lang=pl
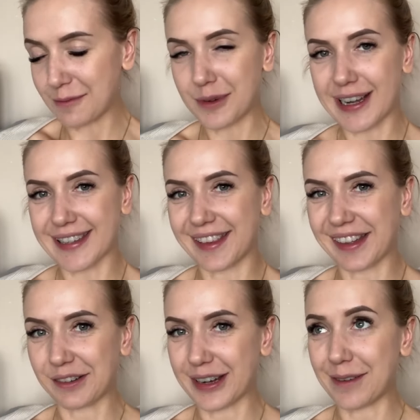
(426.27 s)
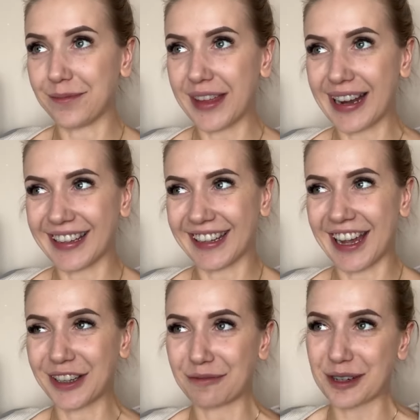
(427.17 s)
Wam pokazać działkę, ale
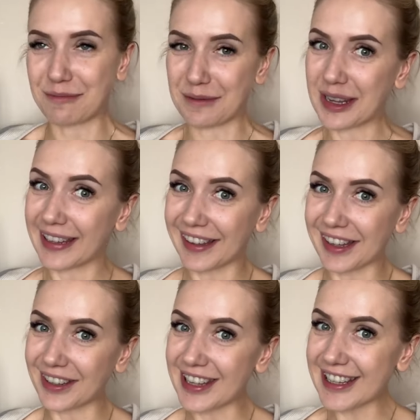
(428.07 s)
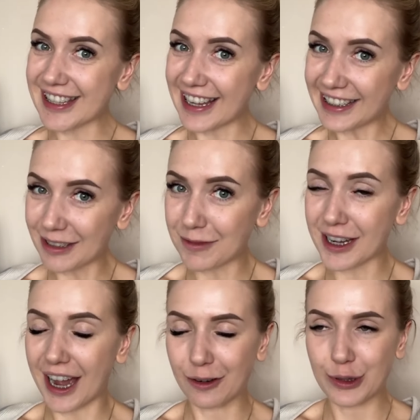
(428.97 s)
tak jak dobrze pamiętacie, to niestety
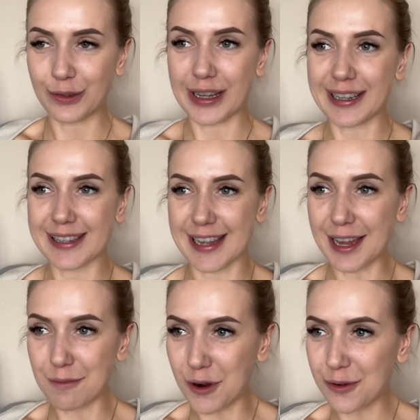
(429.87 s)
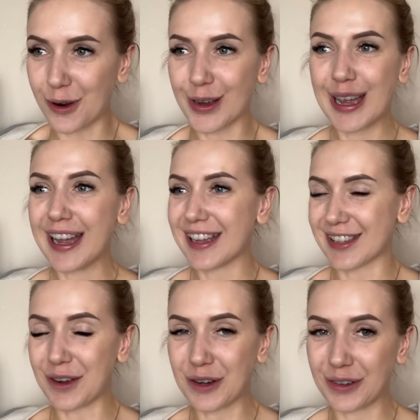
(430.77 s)
moje auto wtedy zaniemogło,
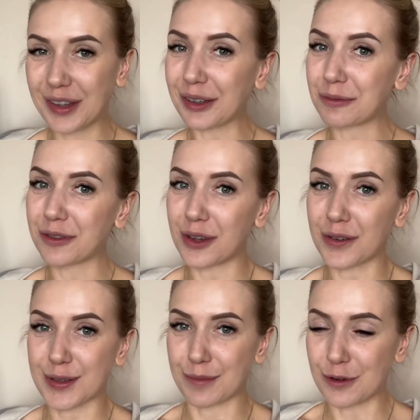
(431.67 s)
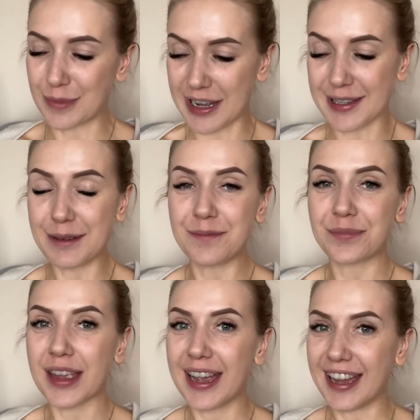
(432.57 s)
całkowicie odmówiło współpracy.
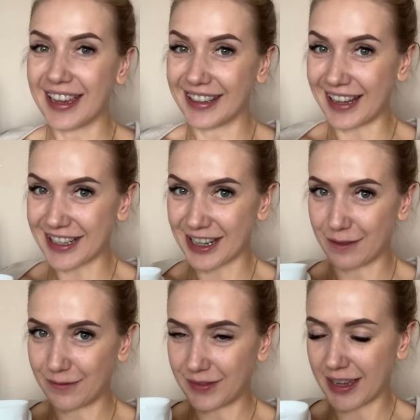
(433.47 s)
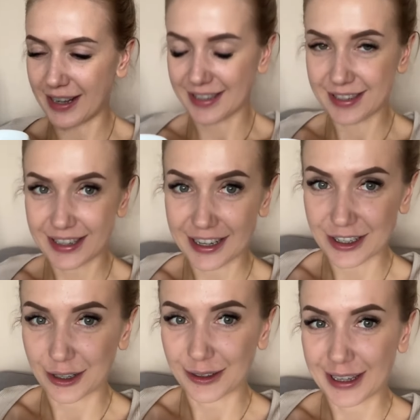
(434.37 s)
E, także teraz
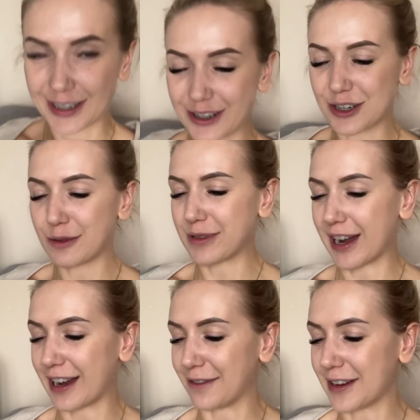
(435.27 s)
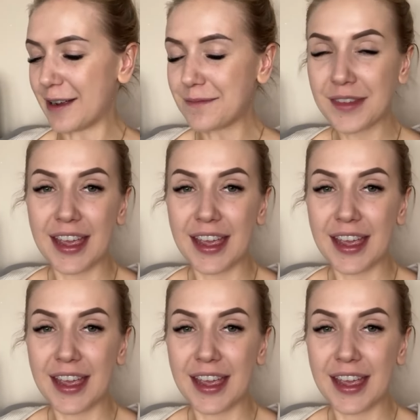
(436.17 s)
jeszcze tutaj szybka kawka.